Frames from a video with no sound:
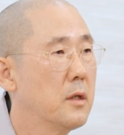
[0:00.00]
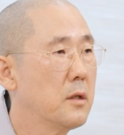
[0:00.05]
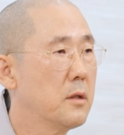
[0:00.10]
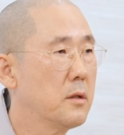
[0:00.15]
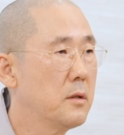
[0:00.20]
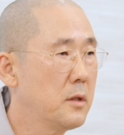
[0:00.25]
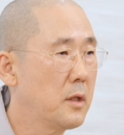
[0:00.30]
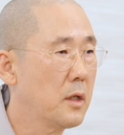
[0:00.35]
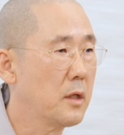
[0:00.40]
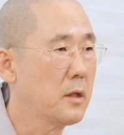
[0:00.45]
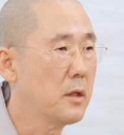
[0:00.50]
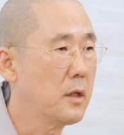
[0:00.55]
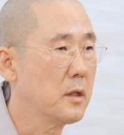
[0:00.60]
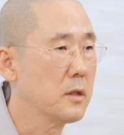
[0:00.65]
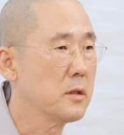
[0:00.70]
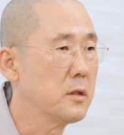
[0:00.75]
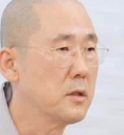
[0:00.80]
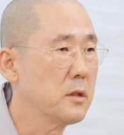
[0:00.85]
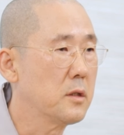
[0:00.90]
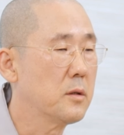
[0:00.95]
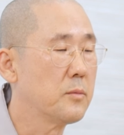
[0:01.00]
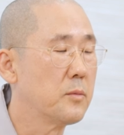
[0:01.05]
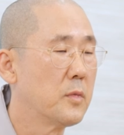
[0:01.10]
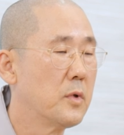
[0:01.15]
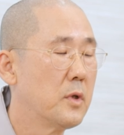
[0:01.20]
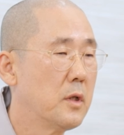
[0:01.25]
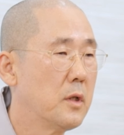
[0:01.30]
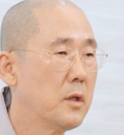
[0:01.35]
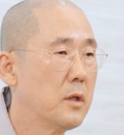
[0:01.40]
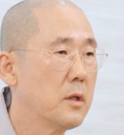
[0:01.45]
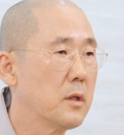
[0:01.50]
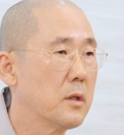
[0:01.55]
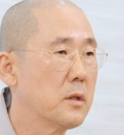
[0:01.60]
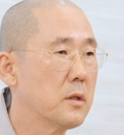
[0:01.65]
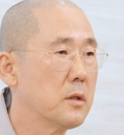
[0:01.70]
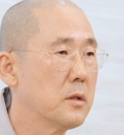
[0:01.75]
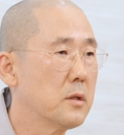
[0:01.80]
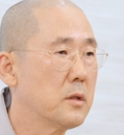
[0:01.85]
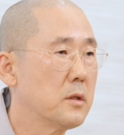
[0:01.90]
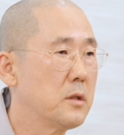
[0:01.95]
근데 그냥 지금
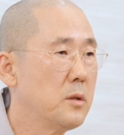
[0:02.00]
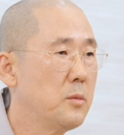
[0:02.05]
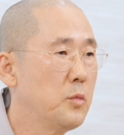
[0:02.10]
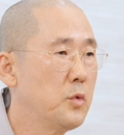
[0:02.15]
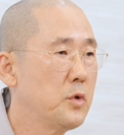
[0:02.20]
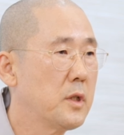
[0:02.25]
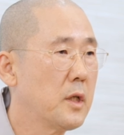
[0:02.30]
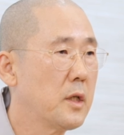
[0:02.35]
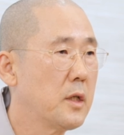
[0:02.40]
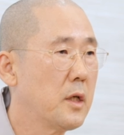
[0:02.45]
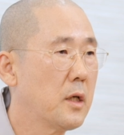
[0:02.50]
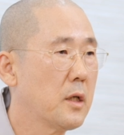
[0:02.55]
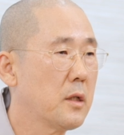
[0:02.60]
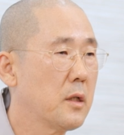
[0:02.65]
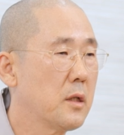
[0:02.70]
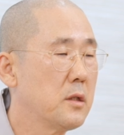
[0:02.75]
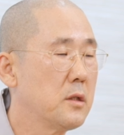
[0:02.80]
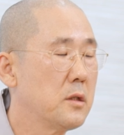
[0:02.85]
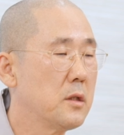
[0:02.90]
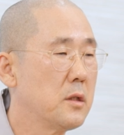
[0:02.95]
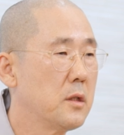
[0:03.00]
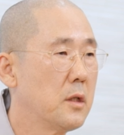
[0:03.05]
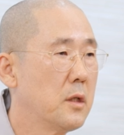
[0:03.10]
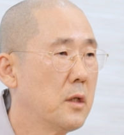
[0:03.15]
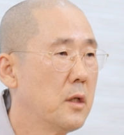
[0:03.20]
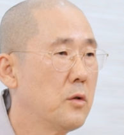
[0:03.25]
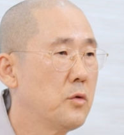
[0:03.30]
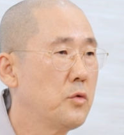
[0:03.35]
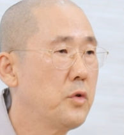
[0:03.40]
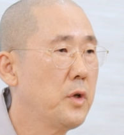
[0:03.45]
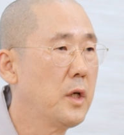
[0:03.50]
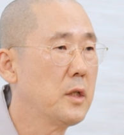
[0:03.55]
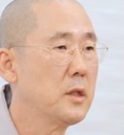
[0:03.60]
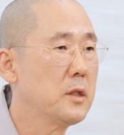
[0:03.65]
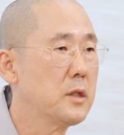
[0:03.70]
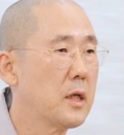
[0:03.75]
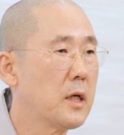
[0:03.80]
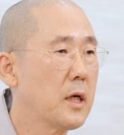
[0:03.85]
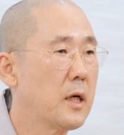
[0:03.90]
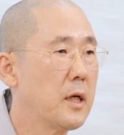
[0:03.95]
그 질문자 이야기했듯이
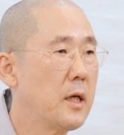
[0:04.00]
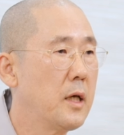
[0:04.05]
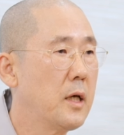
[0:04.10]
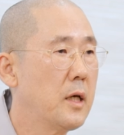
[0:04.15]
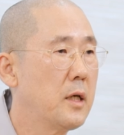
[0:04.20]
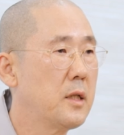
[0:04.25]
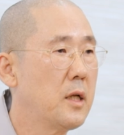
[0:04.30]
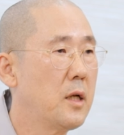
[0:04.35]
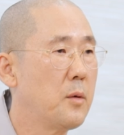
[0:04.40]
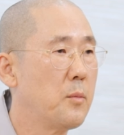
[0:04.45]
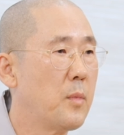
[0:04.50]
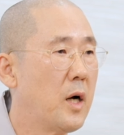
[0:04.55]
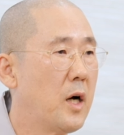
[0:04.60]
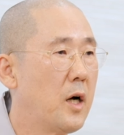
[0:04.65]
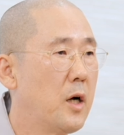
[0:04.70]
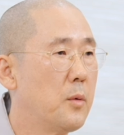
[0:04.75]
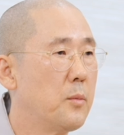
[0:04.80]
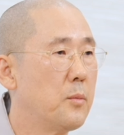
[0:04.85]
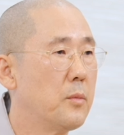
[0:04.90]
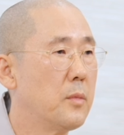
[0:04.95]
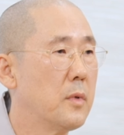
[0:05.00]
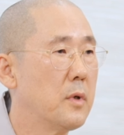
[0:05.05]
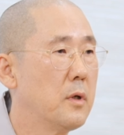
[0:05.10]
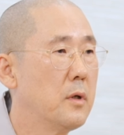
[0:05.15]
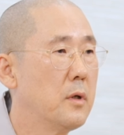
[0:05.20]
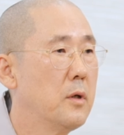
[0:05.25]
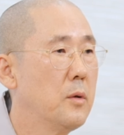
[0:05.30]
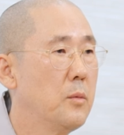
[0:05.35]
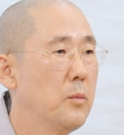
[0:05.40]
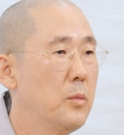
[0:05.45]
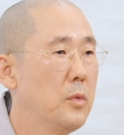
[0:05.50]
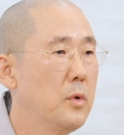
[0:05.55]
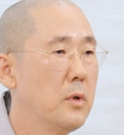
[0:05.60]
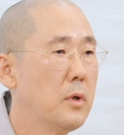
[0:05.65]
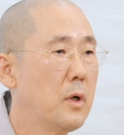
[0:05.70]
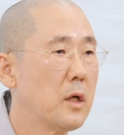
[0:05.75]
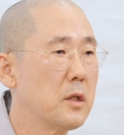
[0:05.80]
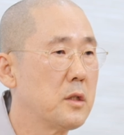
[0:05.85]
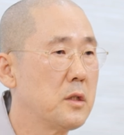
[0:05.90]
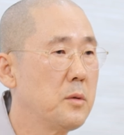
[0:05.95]
수행자가 해야 될 마음,
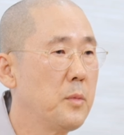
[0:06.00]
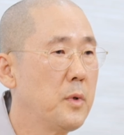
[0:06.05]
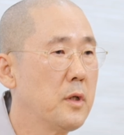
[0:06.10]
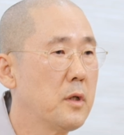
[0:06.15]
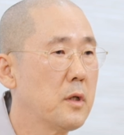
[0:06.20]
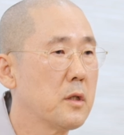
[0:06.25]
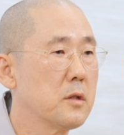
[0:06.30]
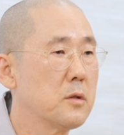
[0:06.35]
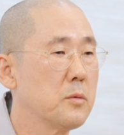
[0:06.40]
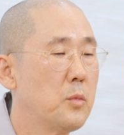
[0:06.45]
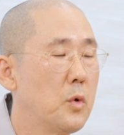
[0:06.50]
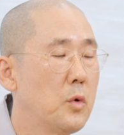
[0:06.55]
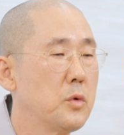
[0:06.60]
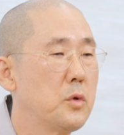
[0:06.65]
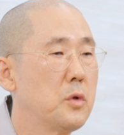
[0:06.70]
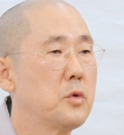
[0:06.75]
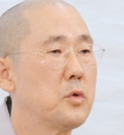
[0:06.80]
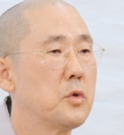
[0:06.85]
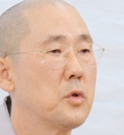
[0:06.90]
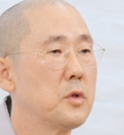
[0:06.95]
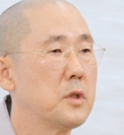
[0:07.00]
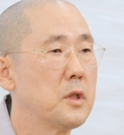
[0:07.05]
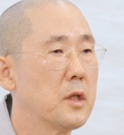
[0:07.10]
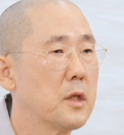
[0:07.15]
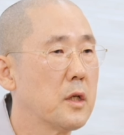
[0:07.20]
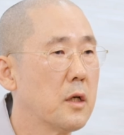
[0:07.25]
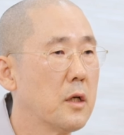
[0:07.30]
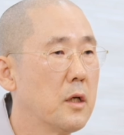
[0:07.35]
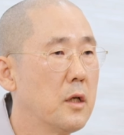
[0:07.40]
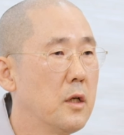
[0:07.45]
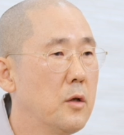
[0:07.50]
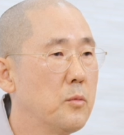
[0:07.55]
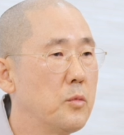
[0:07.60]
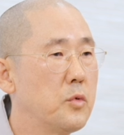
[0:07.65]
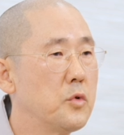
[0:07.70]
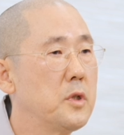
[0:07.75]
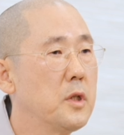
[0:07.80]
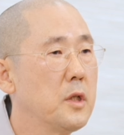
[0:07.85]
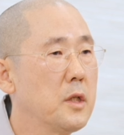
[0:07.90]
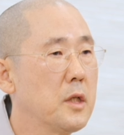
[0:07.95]
뭐 아침에 일어나서 모든 존재가,
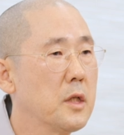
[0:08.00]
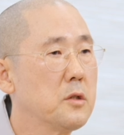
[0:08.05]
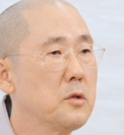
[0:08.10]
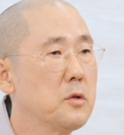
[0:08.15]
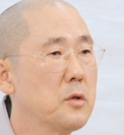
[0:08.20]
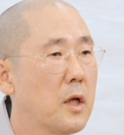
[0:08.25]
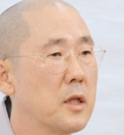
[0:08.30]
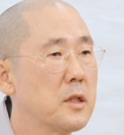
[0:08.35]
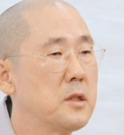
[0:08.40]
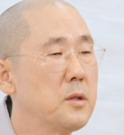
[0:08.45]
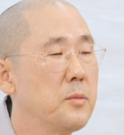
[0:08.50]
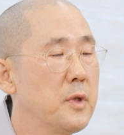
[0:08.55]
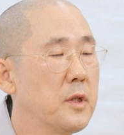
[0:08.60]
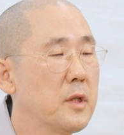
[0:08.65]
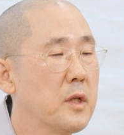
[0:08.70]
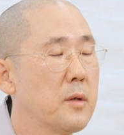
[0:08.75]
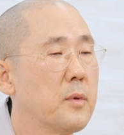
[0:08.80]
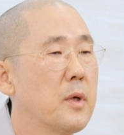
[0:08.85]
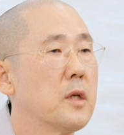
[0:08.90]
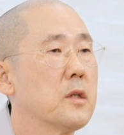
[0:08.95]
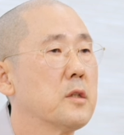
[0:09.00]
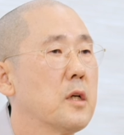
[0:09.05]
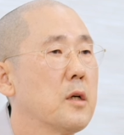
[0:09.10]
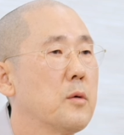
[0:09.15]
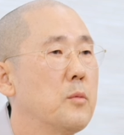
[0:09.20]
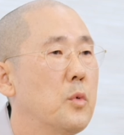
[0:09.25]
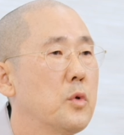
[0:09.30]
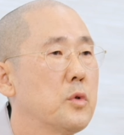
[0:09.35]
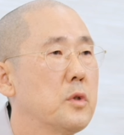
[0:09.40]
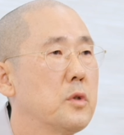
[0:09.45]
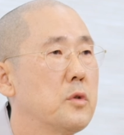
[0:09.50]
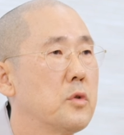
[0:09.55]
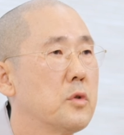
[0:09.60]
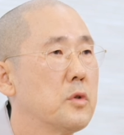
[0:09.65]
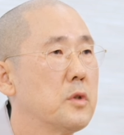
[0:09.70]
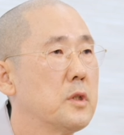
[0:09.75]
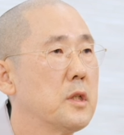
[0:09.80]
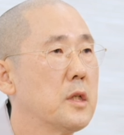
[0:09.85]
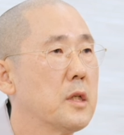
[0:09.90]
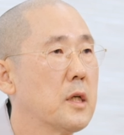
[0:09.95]
부처님께서도 아침에 일어나면 항상 모든
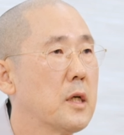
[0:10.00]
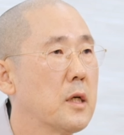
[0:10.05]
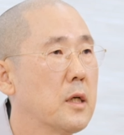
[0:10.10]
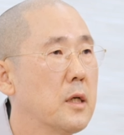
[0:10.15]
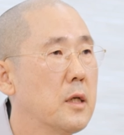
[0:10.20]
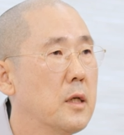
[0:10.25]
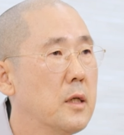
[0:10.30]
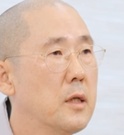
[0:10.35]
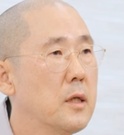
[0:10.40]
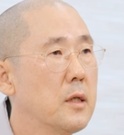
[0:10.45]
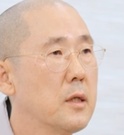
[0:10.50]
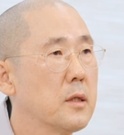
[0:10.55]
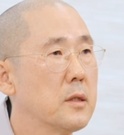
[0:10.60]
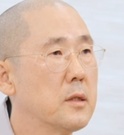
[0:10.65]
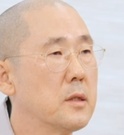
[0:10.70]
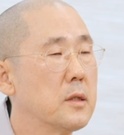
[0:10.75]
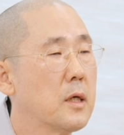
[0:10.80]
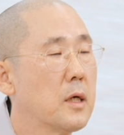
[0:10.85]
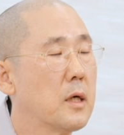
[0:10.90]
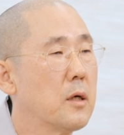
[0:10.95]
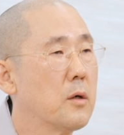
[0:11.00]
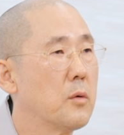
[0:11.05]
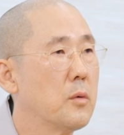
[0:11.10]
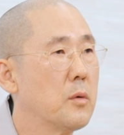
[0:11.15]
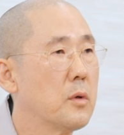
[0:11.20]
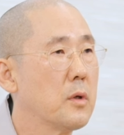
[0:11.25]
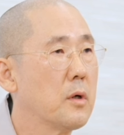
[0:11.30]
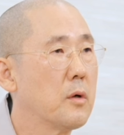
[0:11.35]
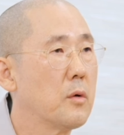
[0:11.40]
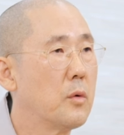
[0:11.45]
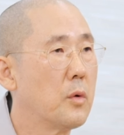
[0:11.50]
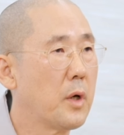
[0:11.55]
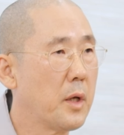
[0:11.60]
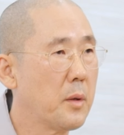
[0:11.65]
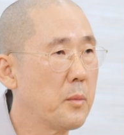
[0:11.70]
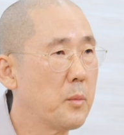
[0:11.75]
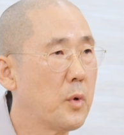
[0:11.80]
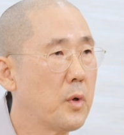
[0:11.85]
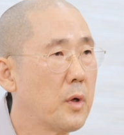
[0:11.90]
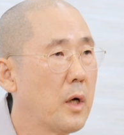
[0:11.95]
존재가 건강하고
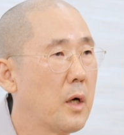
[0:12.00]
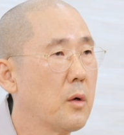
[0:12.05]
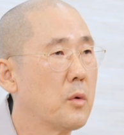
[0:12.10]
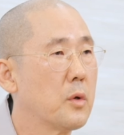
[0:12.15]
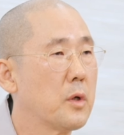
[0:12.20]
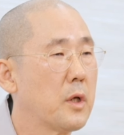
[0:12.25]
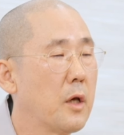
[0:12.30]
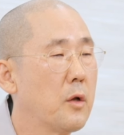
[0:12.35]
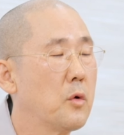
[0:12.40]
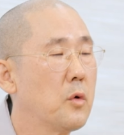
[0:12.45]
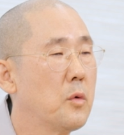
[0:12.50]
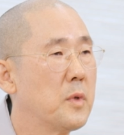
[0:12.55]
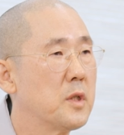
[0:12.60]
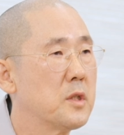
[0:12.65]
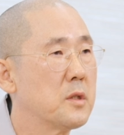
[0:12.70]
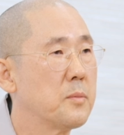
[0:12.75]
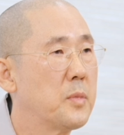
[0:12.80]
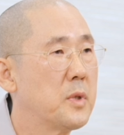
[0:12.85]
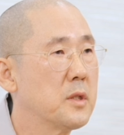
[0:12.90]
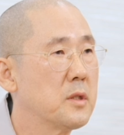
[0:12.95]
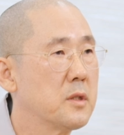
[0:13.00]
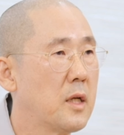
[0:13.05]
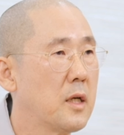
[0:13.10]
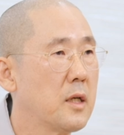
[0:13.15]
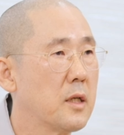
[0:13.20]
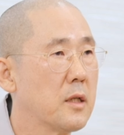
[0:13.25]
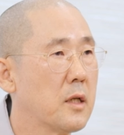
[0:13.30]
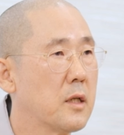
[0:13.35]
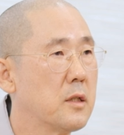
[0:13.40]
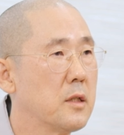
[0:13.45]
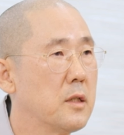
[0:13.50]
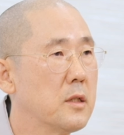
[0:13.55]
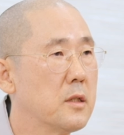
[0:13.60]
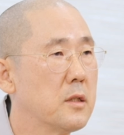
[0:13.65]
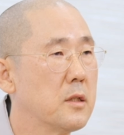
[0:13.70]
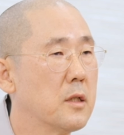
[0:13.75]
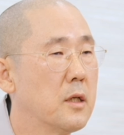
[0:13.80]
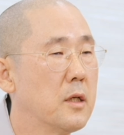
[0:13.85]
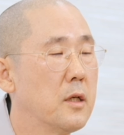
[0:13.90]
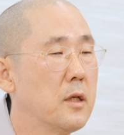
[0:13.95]
행복하고 괴로움에서 벗어나기를 하는 이런